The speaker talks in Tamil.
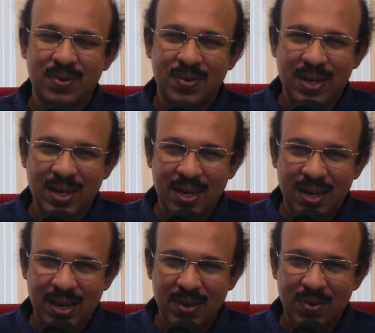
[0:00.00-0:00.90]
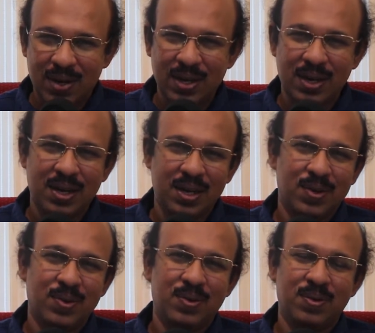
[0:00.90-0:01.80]
வேலை இல்லைன்னா வேலை
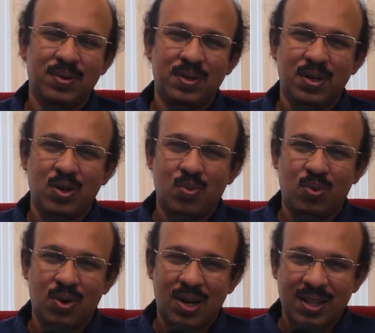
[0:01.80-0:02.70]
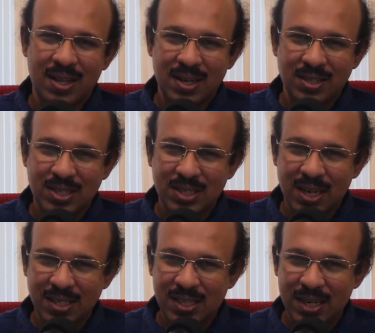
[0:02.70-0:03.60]
கிடைக்கும் பொருளாதார
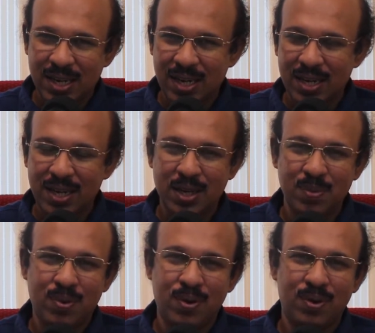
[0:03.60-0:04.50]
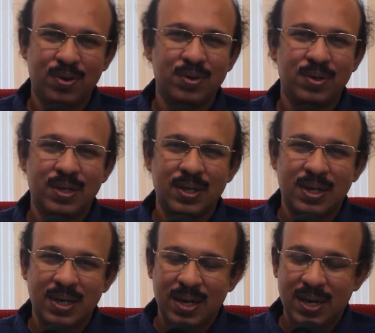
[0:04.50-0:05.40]
கஷ்டங்களை நீக்கி போடும்
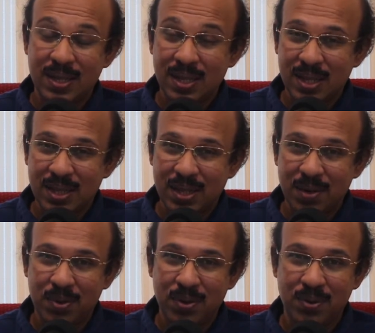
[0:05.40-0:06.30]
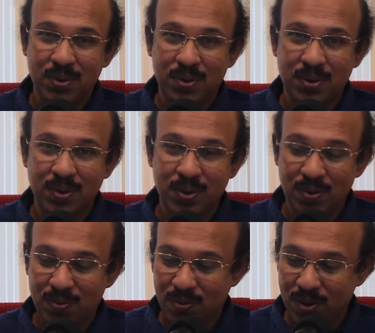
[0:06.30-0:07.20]
இழந்ததை திருப்பி கொடுக்கும்
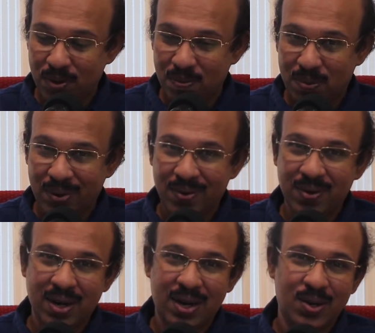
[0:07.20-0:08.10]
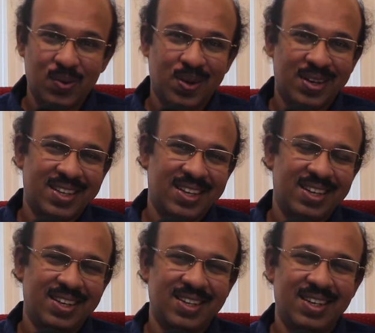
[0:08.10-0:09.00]
இவ்வளோ பவர் ஆண்டவர் வார்த்தைக்கு
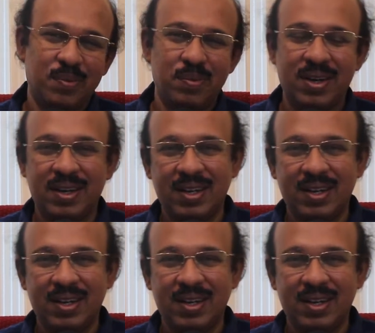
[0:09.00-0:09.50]
இருக்குது நம்ம